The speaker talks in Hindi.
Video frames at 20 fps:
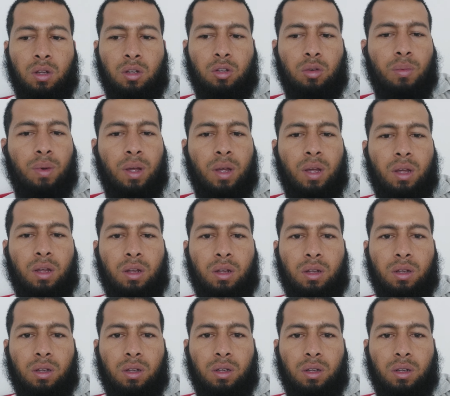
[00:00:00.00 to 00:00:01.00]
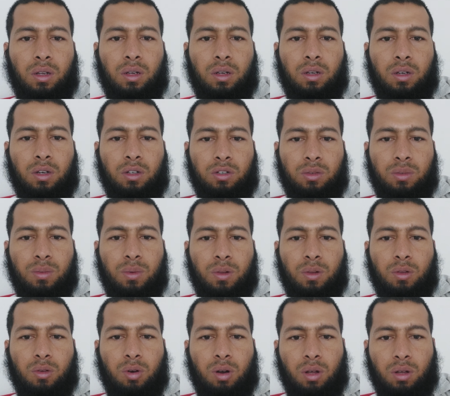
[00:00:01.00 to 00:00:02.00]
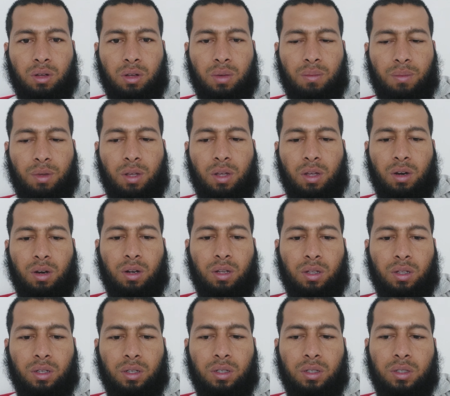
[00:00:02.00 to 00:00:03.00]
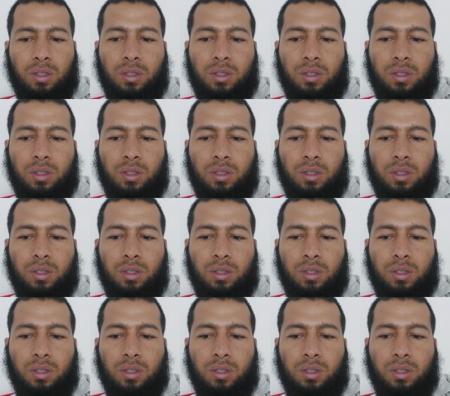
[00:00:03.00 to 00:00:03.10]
तो मैं ट्रस्ट भी थोड़ा कम ही कर रहा था